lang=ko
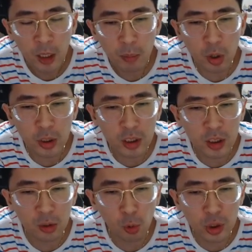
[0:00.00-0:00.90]
포가
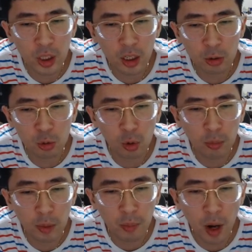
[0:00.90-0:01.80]
적진에 돌진해가지고
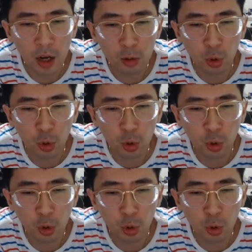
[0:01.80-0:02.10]
뭐, 뭐